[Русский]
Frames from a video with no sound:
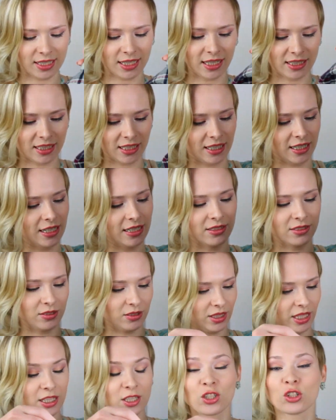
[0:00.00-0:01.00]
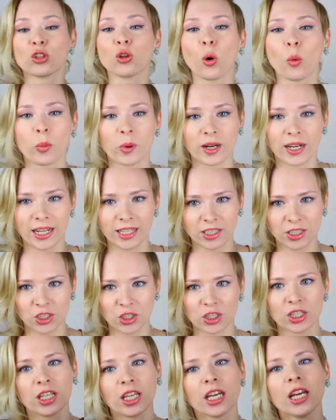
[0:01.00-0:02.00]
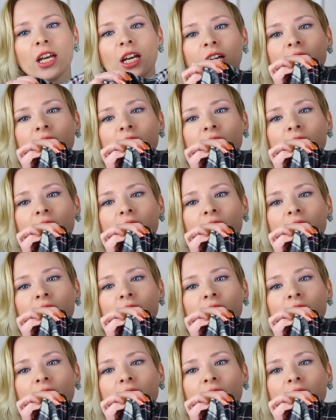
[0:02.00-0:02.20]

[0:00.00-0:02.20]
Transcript: я такая вот, я сноб клеточный.